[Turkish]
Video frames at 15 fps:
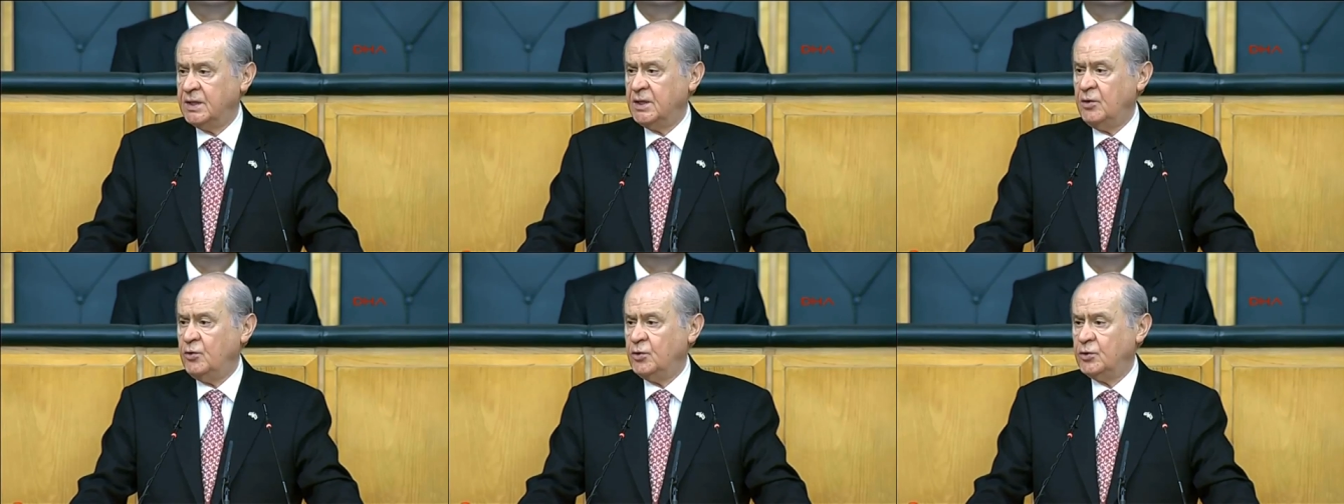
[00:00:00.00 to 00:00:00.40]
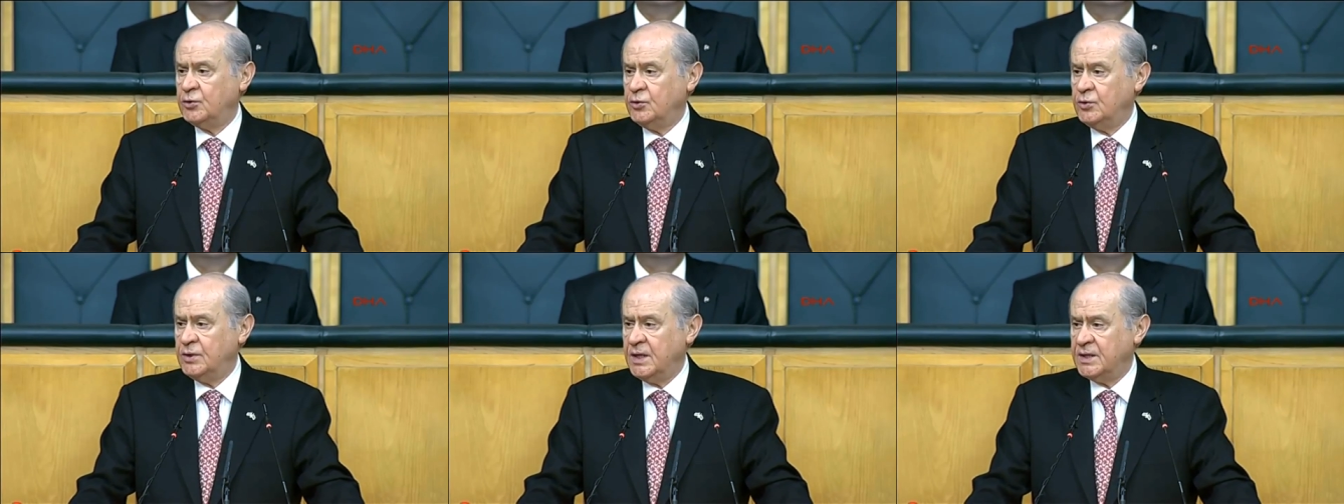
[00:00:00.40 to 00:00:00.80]
ya da
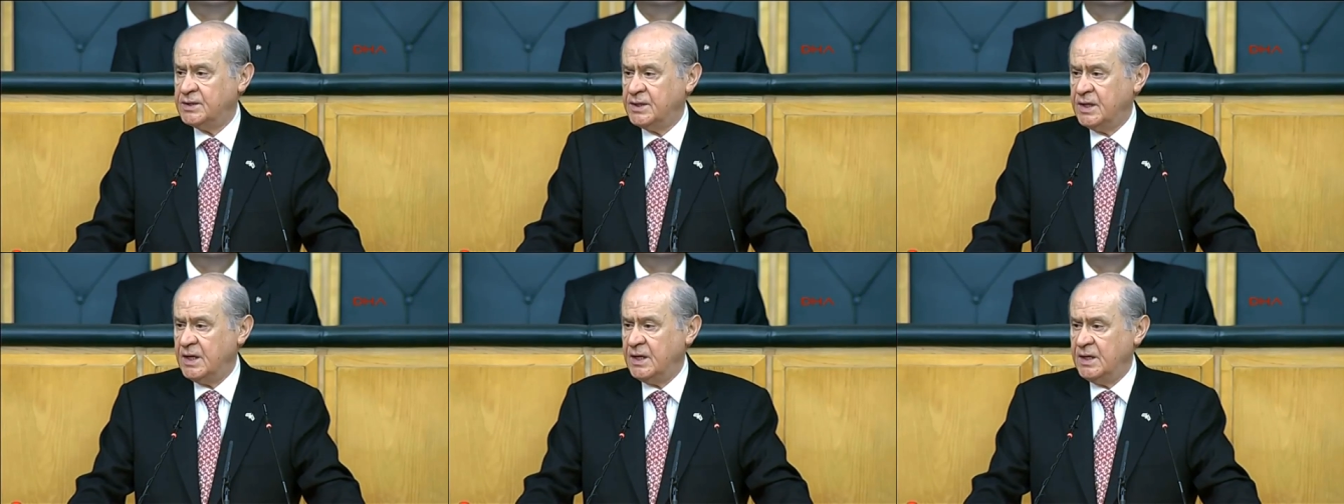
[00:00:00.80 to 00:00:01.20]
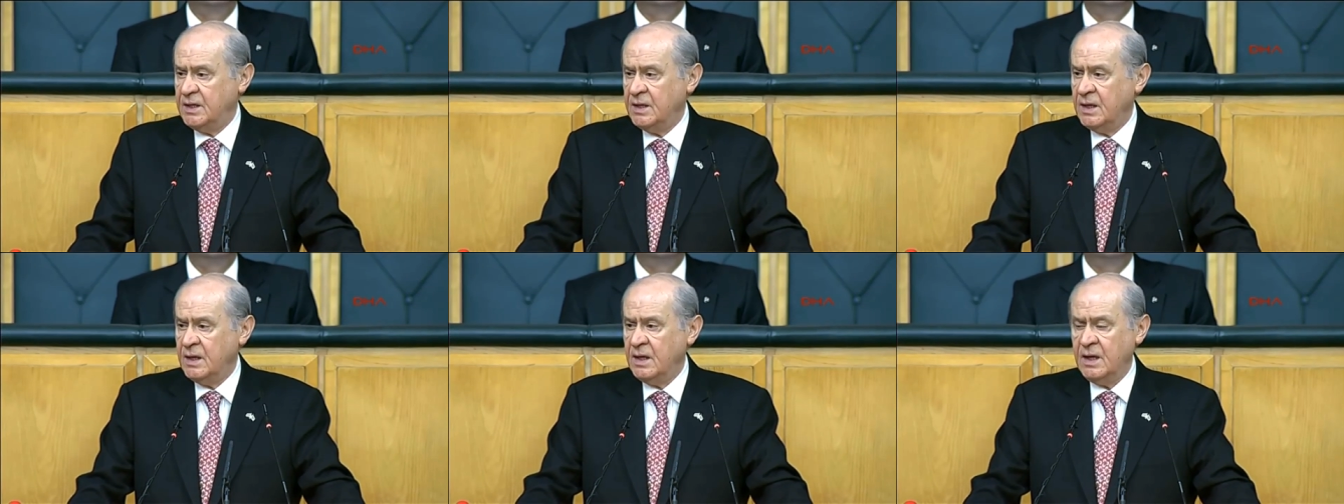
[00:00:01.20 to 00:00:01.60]
örtülü
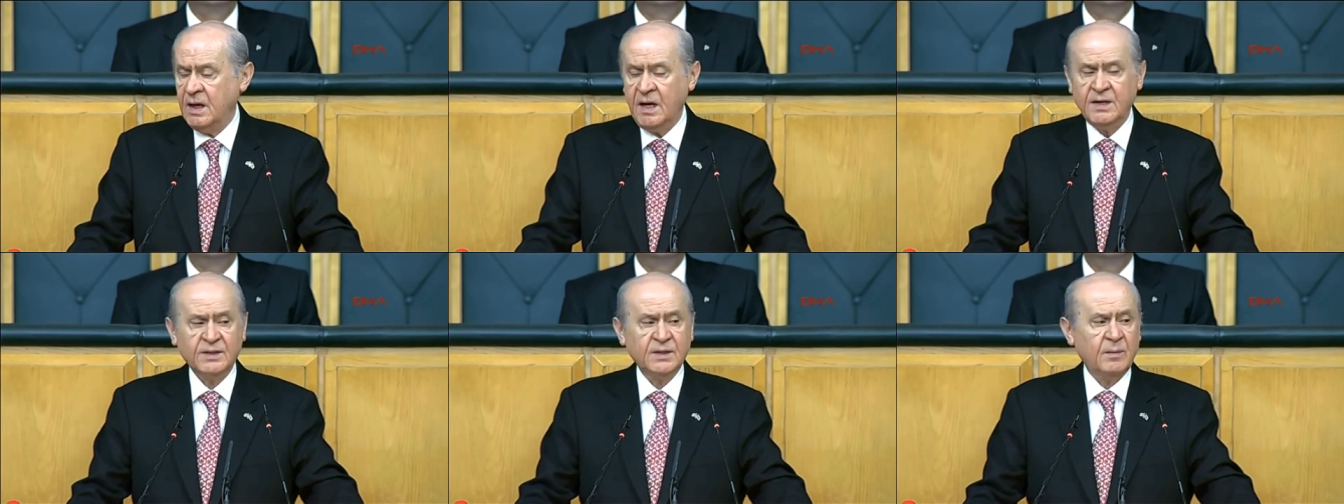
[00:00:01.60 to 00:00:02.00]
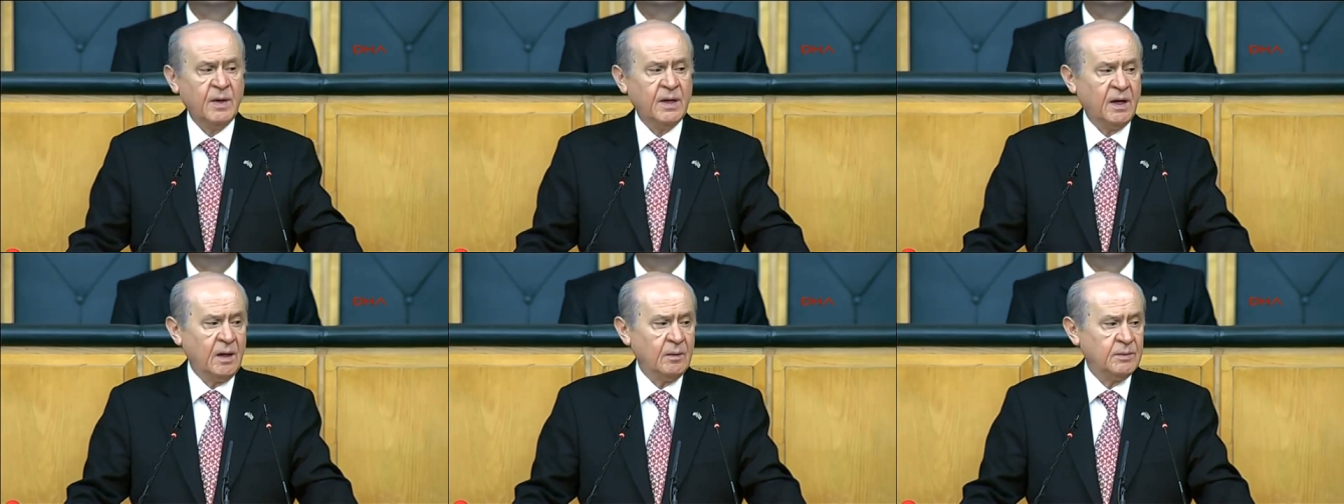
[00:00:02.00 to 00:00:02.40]
desteğini her
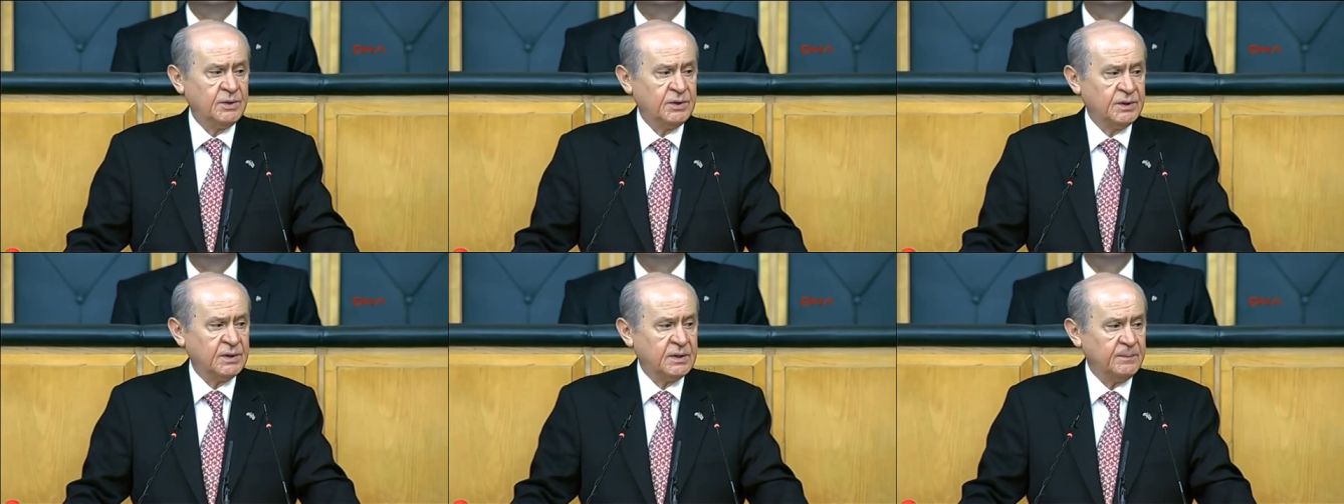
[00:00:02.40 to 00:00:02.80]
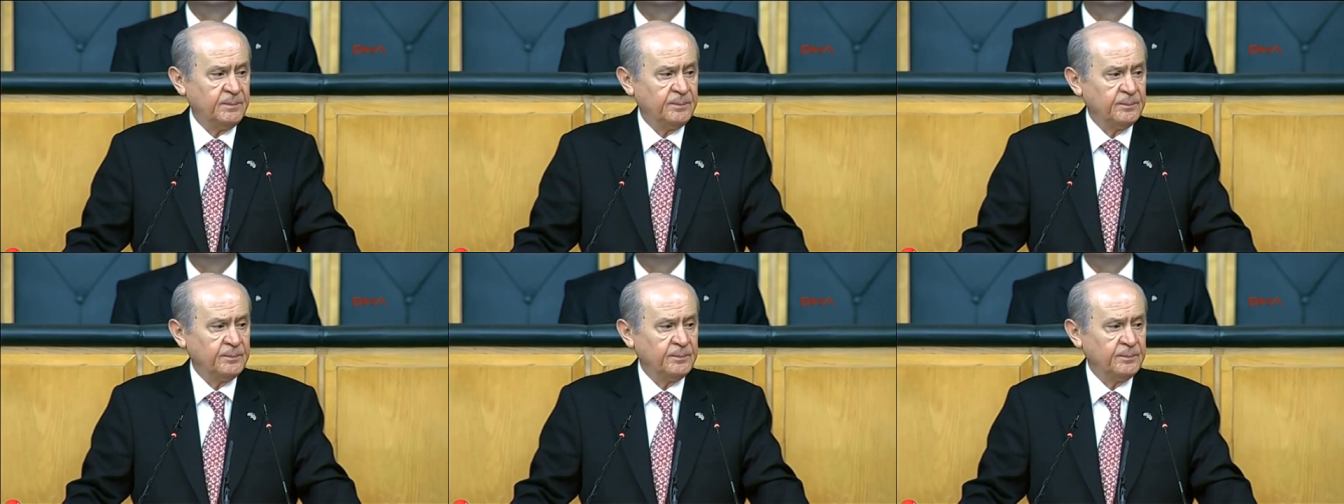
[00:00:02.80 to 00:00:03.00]
zaman almıştır.